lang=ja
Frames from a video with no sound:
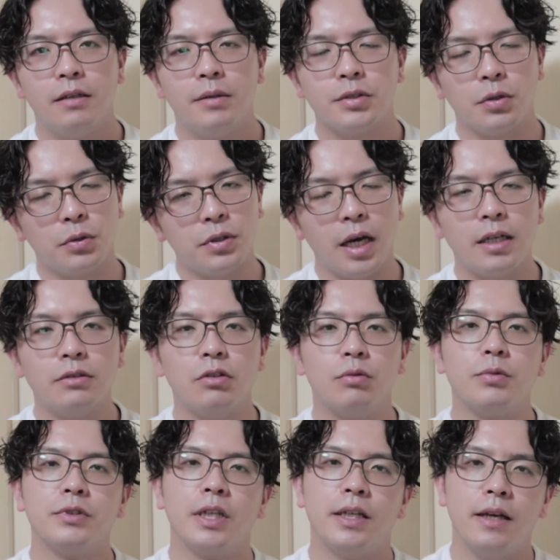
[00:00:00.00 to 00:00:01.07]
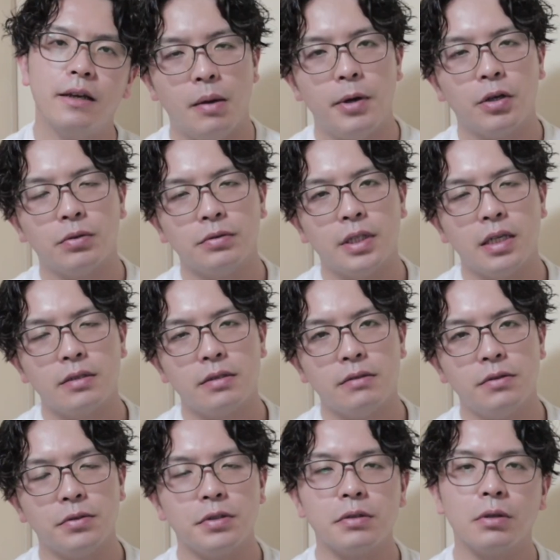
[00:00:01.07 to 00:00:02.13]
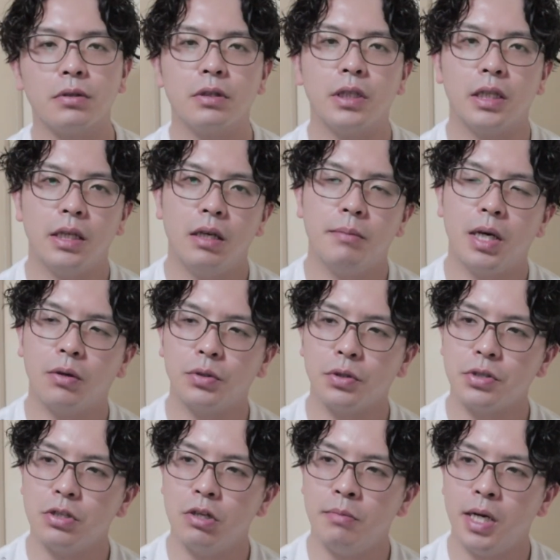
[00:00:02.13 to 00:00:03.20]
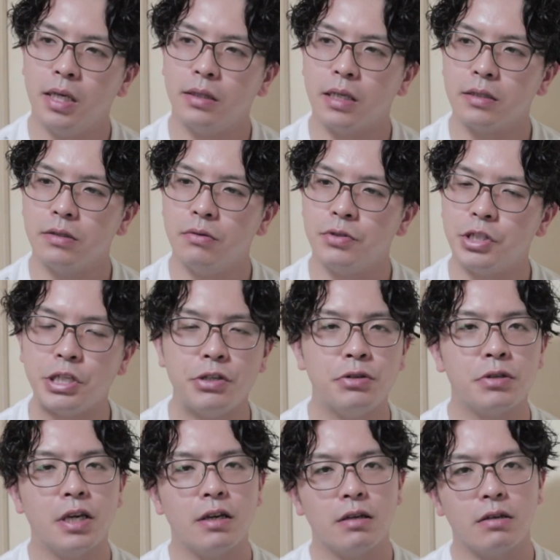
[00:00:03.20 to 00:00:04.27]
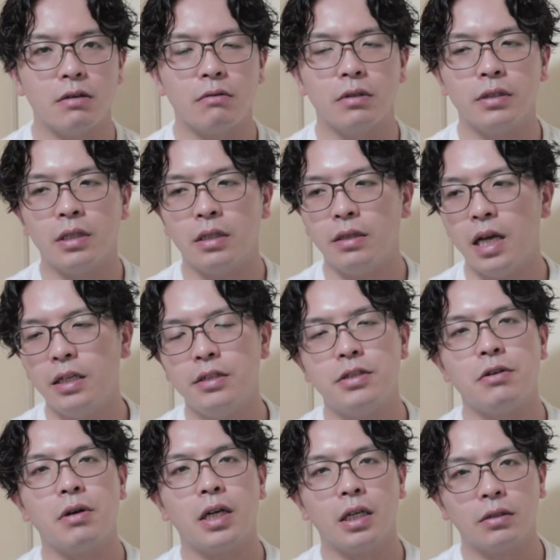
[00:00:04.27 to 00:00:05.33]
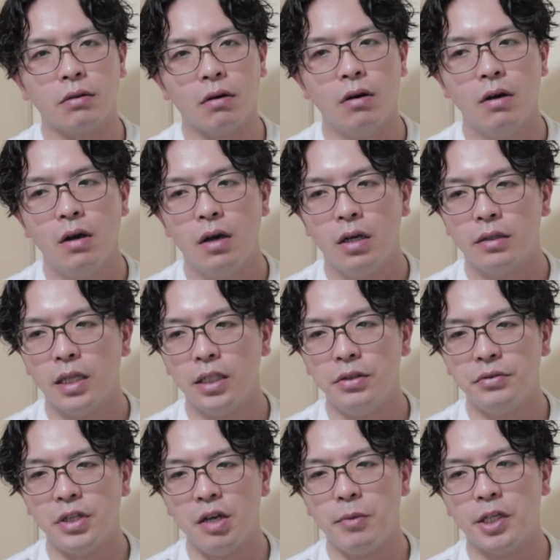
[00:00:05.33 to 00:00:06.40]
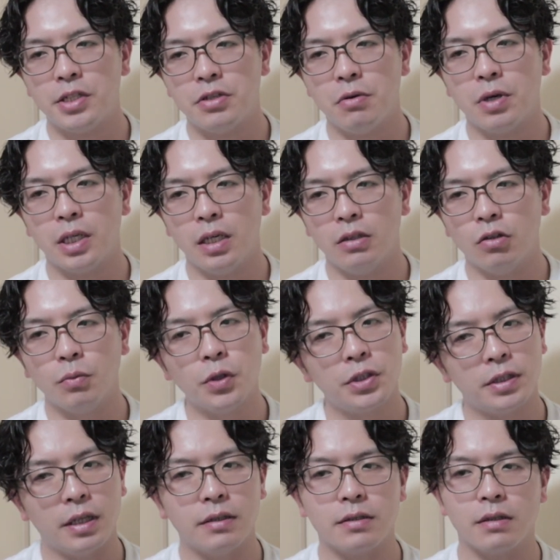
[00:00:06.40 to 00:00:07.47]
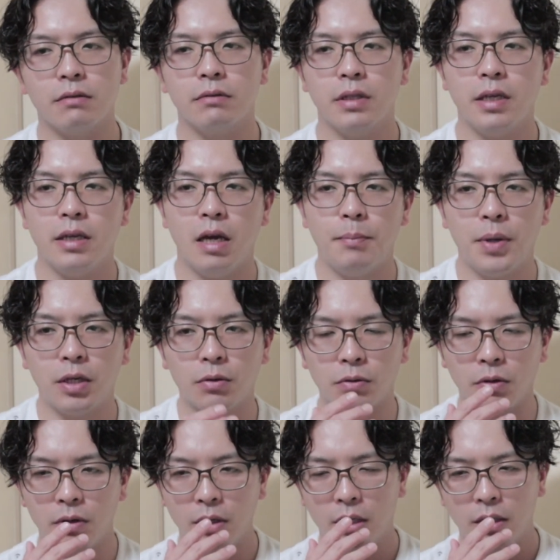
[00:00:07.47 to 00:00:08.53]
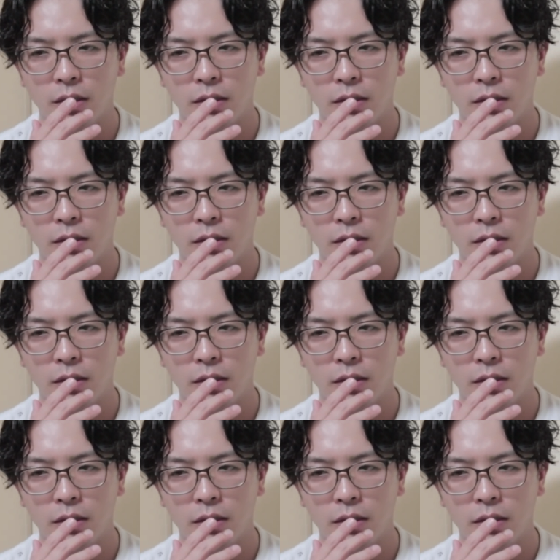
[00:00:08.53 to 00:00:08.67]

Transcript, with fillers: まあ、そういうことあると思うんでねやっぱりこの夏ということでね、まあ、今年のまあ夏の自由研究これ何にしようかなと何をテーマにしようかなと思ってたんですけどねやっぱりこの